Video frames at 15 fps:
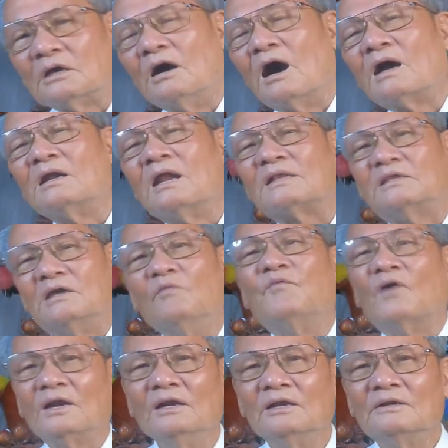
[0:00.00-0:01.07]
thường là thiếu
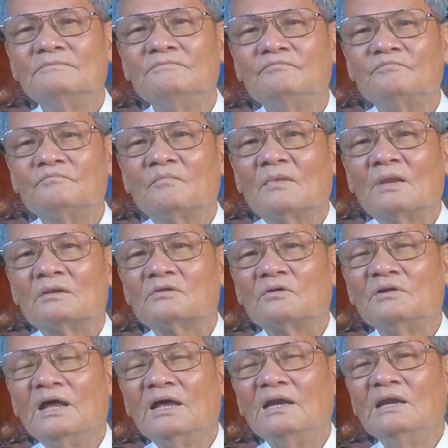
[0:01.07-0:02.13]
phấn
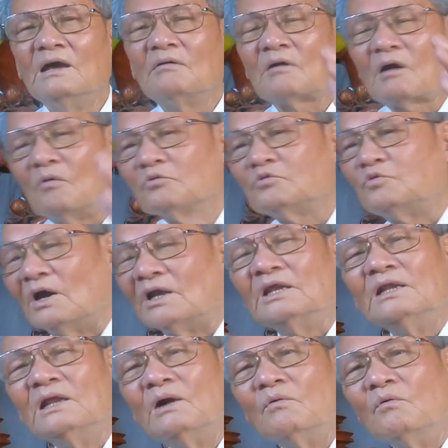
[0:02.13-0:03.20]
cho nên nếu không
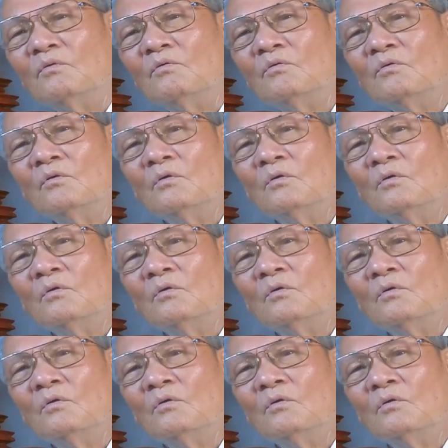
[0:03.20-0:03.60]
chuyển đi đâu